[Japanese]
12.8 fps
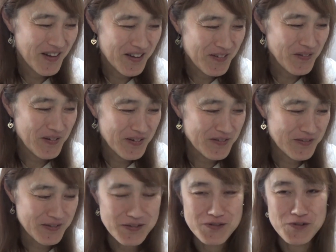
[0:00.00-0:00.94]
まあまあ、
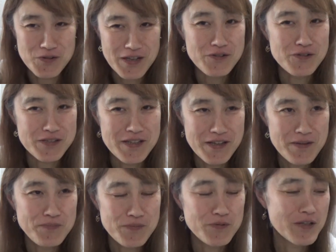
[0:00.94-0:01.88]
それで冗談として
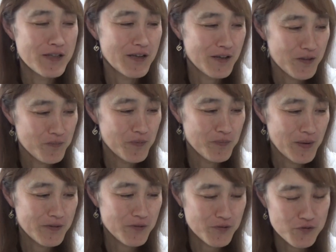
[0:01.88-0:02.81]
ね、言っててんけども、
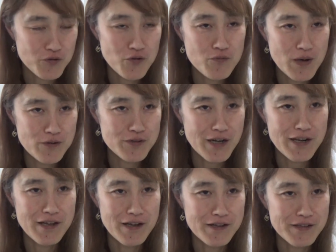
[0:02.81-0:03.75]
まあ、束縛さ
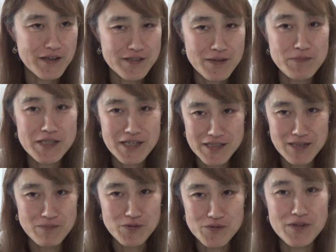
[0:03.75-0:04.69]
れへんかったら寂しかっ
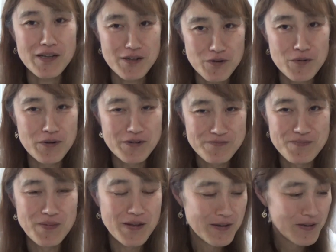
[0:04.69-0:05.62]
たりもするんだけど、うん。